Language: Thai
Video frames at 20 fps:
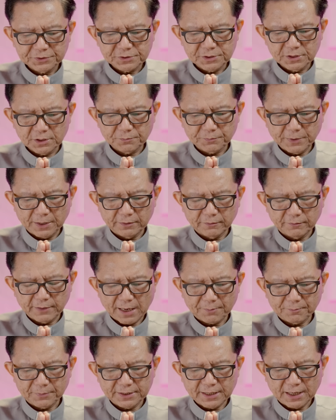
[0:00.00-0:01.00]
ซึ่งเป็นแร
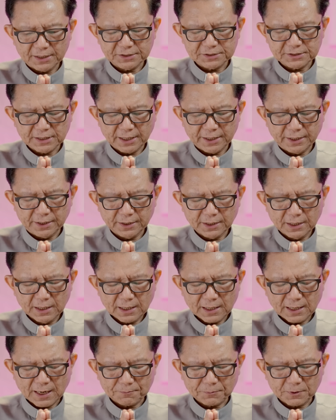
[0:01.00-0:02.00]
งบันดาลใจ
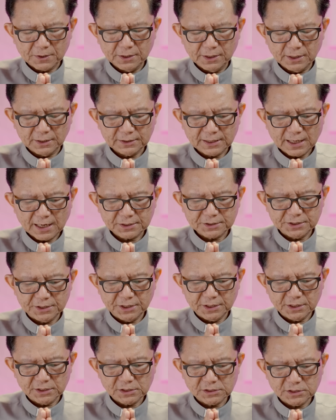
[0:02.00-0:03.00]
ขับเคลื่อนท่า
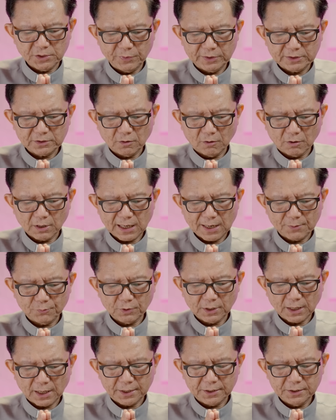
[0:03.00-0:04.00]
ทีชีวิตของข้าพ
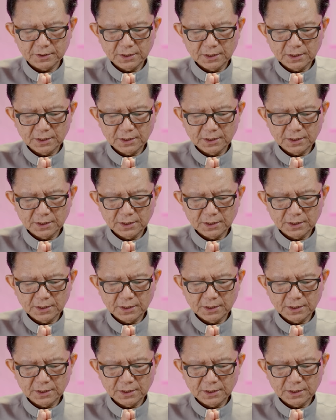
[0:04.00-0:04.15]
งหลาย